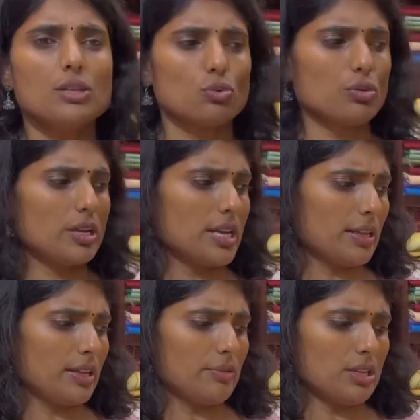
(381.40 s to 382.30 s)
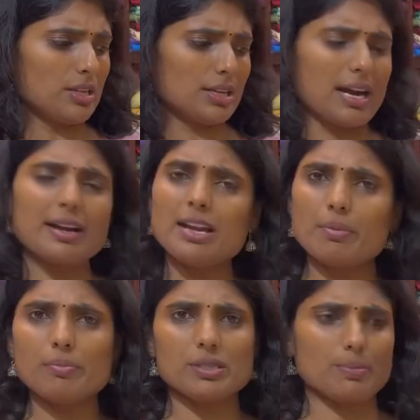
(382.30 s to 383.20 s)
ஸோ நீங்கள் வந்து இதை
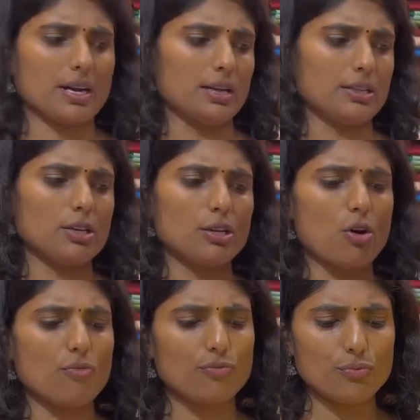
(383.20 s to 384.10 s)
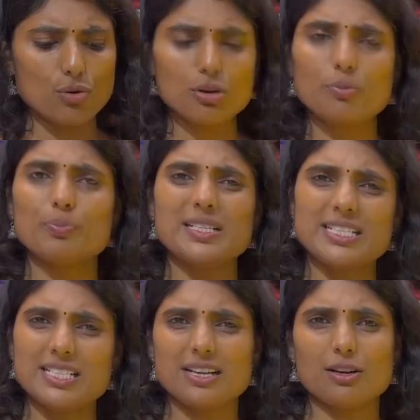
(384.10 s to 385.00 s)
கண்டிப்பாக மிஸ் பண்ணாதீங்க ஏன்னா அவ்வளோ ஒரு
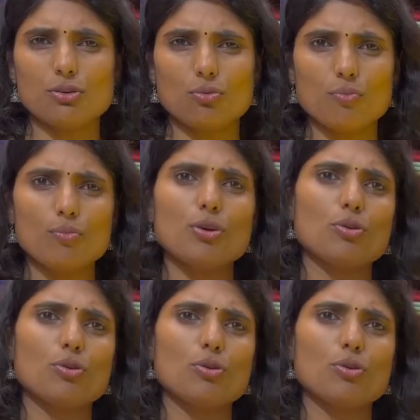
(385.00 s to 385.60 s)
பிரிட்டியான ரொம்ப